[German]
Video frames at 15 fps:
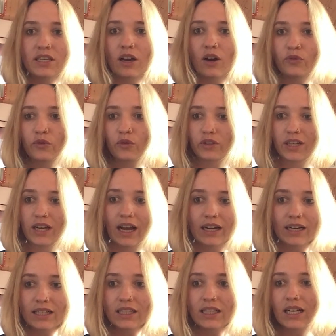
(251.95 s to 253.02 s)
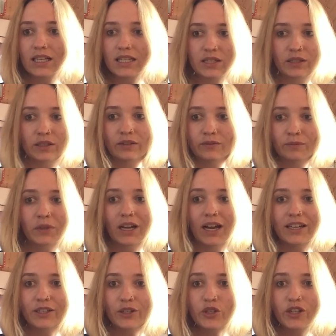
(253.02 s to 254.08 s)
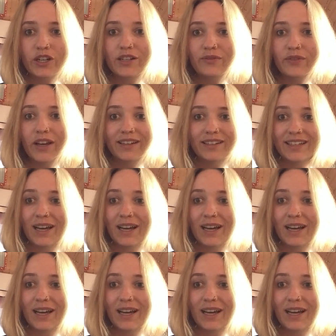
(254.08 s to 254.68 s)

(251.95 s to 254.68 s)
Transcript: die auch von Krankenkassen bereitgestellt werden,